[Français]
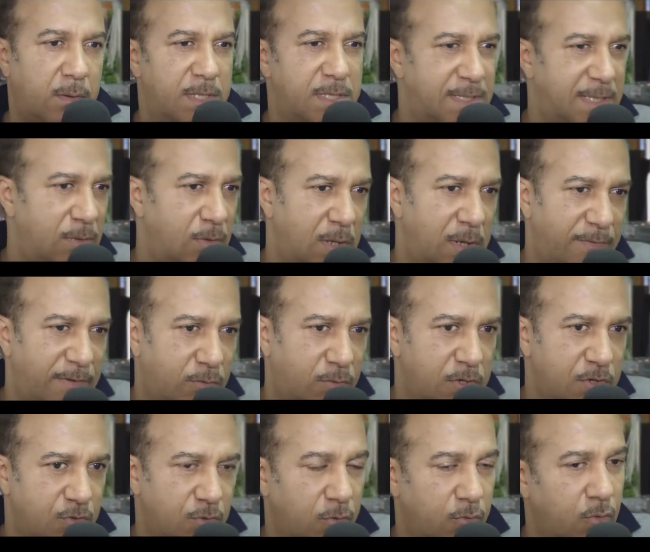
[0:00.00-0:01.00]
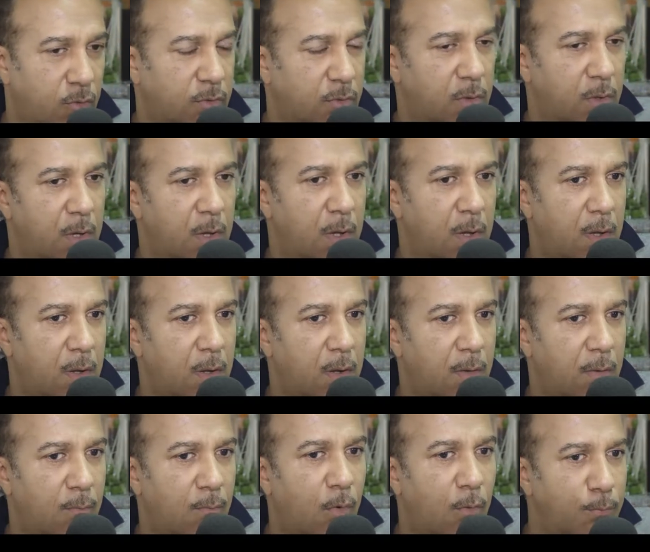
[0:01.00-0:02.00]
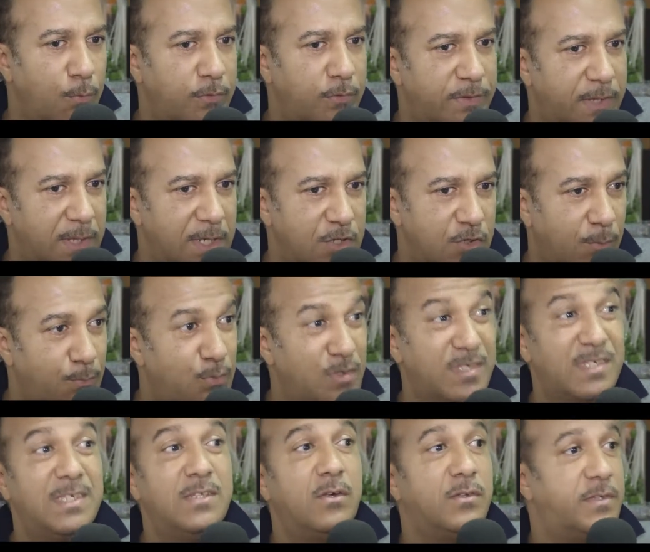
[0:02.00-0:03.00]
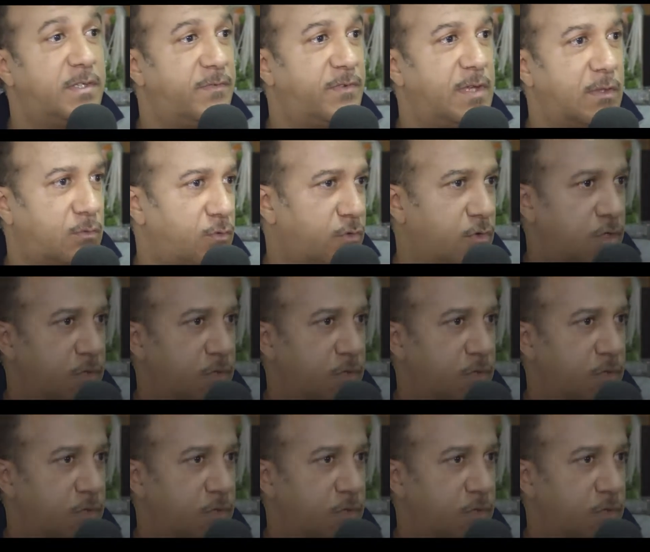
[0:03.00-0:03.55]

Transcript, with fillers: des scènes de la vie de tous les jours. Donc mon but, c'est que les gens puissent s'identifier à tout